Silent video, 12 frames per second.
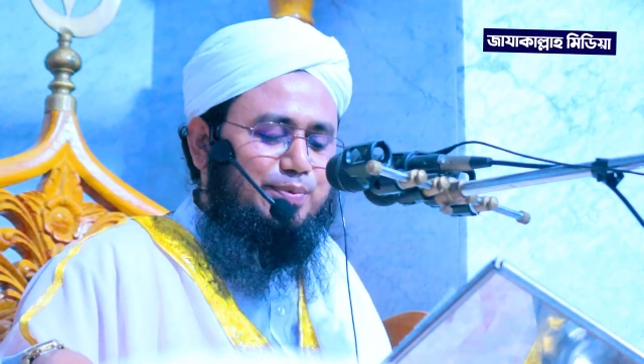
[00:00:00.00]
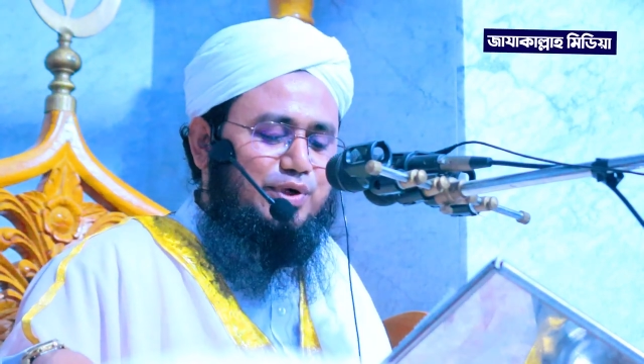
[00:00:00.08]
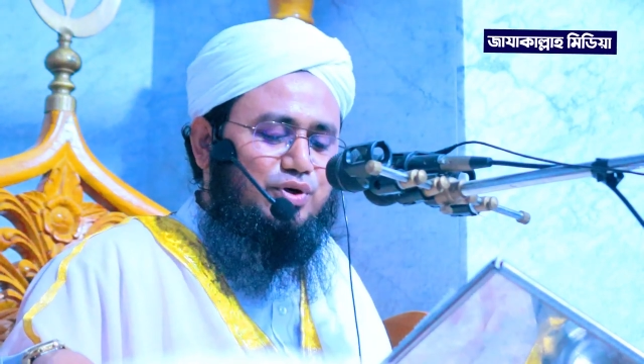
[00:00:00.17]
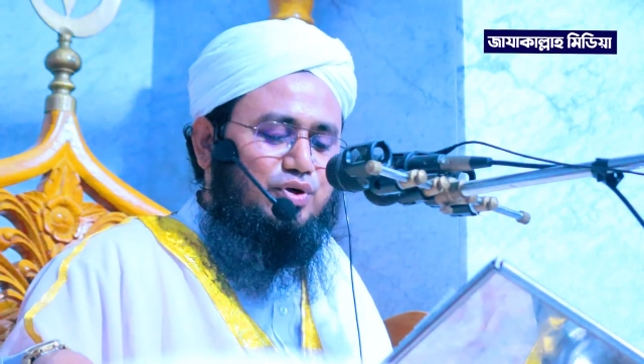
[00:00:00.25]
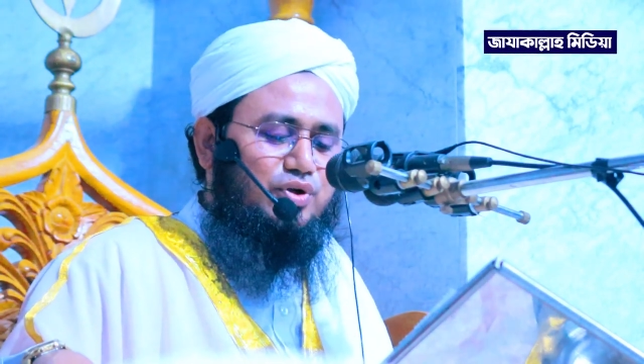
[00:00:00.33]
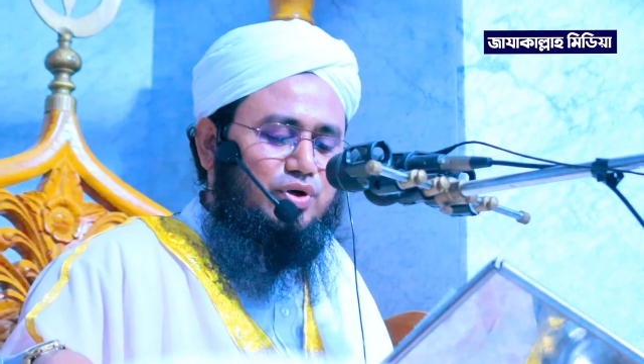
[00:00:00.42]

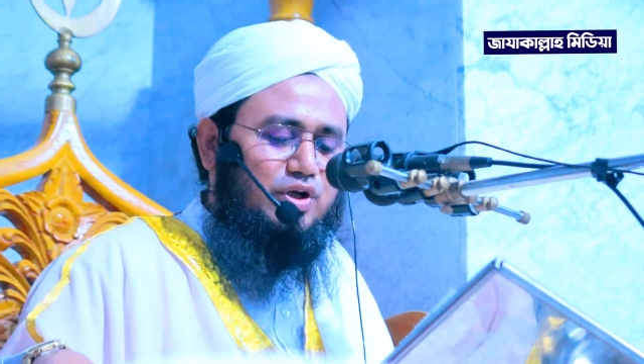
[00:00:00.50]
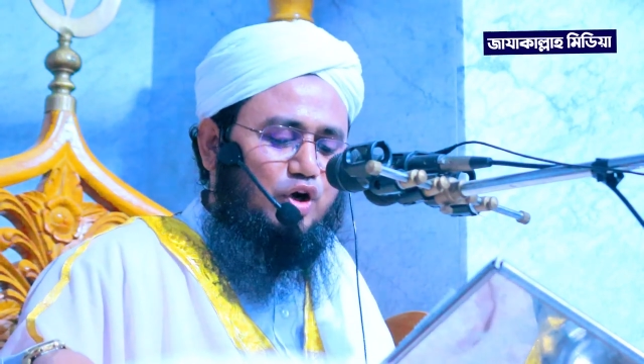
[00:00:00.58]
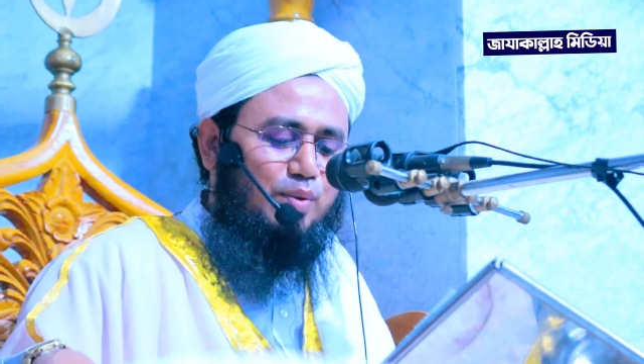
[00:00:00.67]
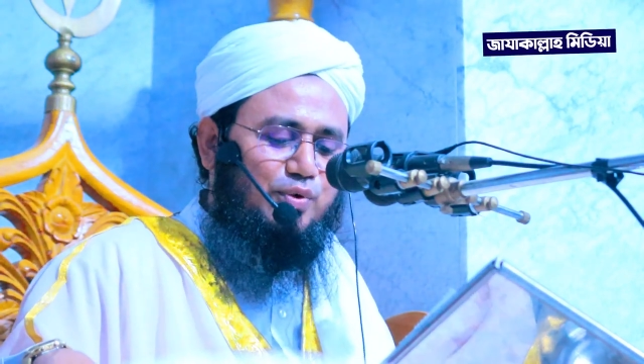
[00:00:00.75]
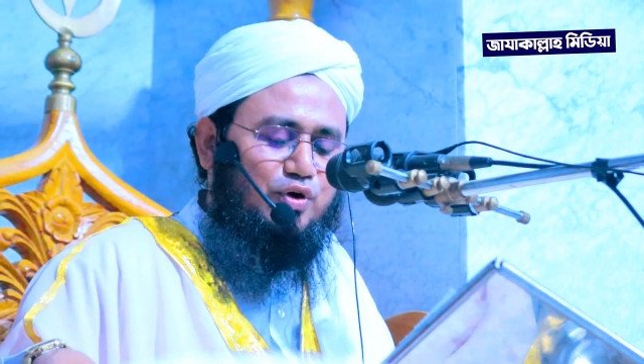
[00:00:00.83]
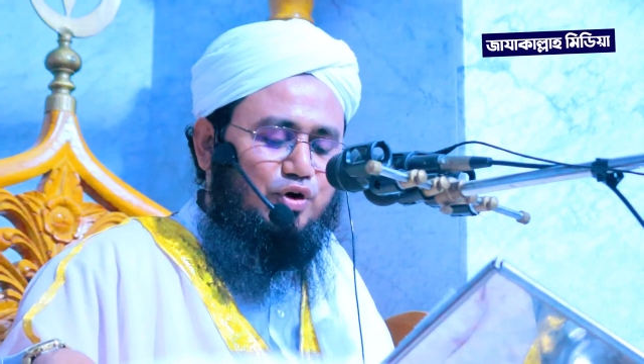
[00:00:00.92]
বিভিন্ন ধরনের
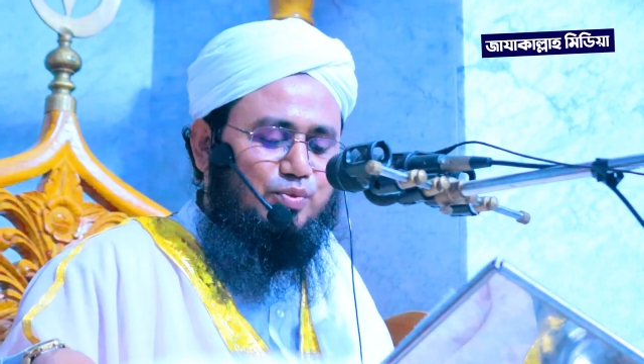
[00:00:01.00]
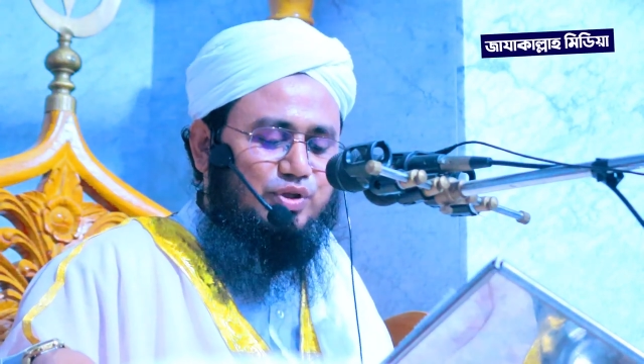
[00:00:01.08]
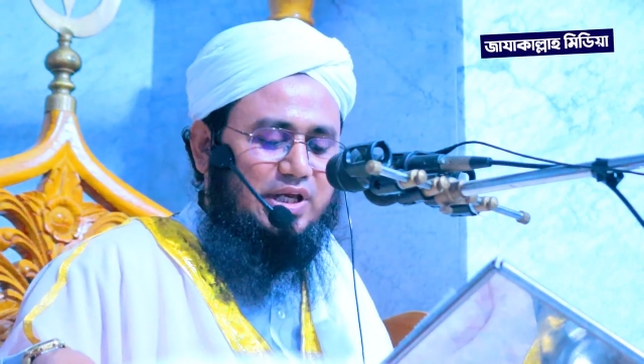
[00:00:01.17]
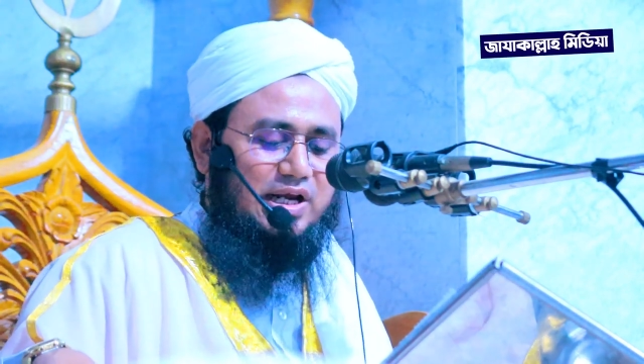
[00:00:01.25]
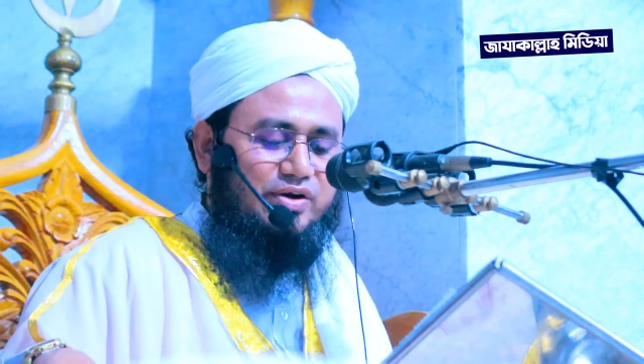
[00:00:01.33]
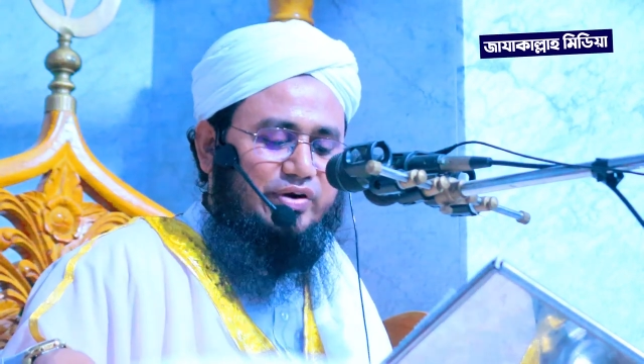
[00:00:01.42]
অপকর্ম
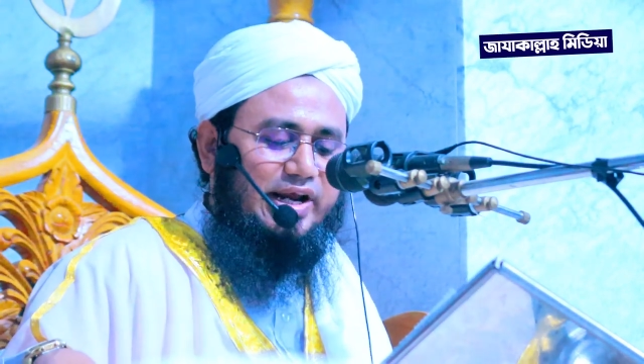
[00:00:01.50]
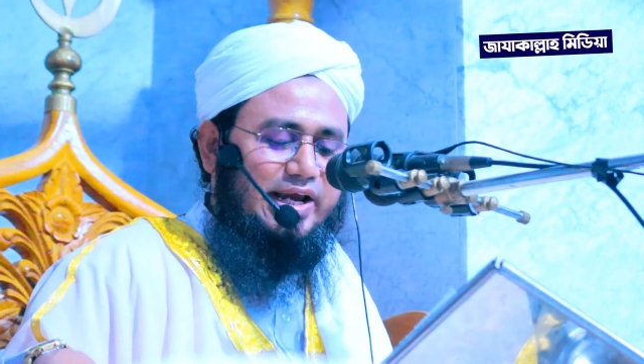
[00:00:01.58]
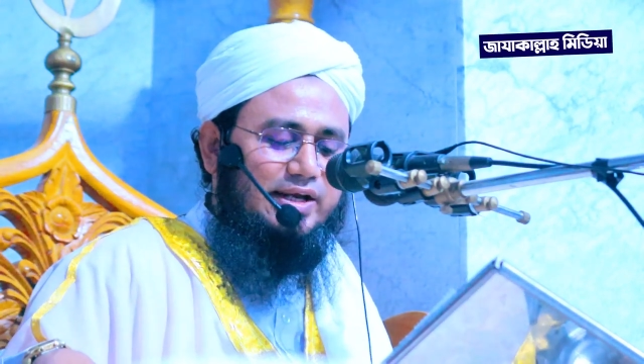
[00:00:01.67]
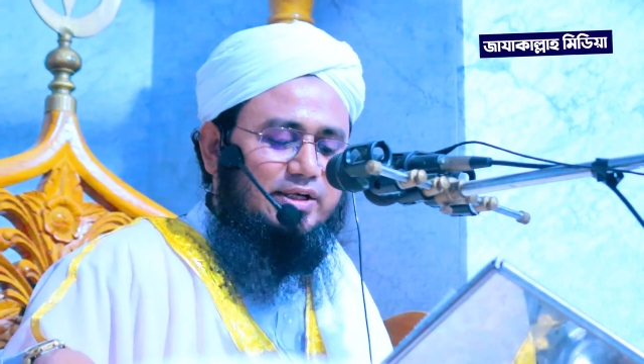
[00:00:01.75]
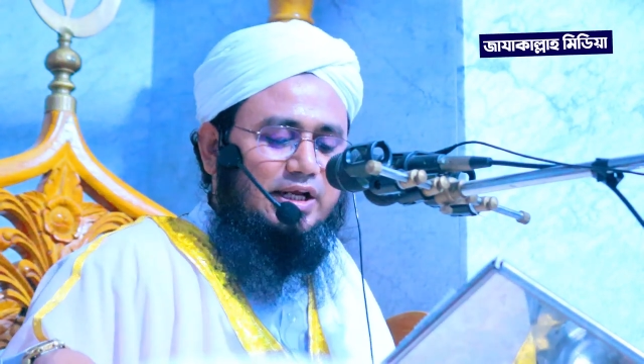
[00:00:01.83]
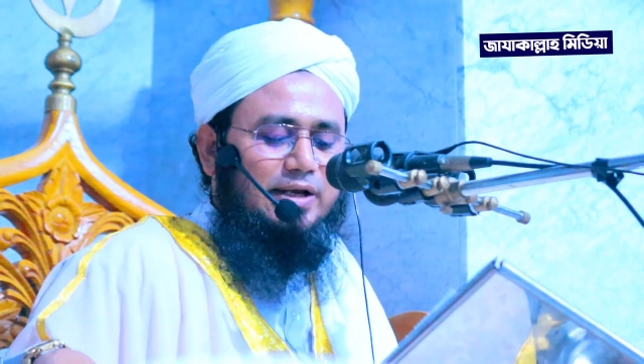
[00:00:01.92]
তারা করায়